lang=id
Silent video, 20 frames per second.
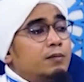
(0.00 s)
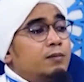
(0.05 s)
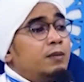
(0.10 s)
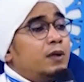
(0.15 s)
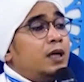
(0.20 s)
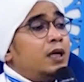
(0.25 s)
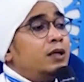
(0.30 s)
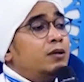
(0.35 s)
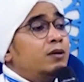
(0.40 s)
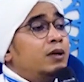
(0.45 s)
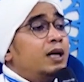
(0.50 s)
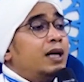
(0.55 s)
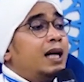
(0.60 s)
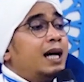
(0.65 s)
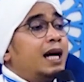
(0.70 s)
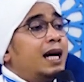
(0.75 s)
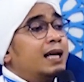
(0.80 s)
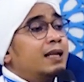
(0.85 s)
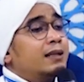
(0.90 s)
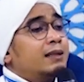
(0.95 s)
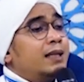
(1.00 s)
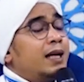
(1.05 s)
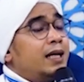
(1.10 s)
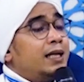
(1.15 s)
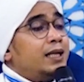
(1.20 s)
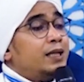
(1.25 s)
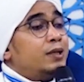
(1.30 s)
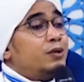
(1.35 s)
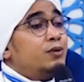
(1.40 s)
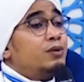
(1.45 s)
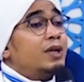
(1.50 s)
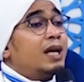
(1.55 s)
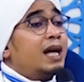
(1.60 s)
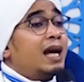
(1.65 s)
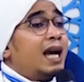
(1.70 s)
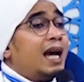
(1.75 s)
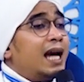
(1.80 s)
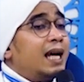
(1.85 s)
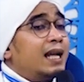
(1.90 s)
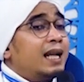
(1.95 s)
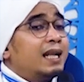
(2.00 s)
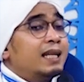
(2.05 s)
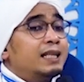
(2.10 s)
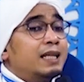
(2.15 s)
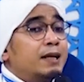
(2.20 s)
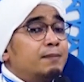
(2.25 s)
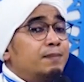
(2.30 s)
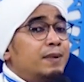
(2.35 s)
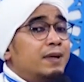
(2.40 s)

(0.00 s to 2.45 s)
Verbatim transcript: bahwa harta itu yang halalnya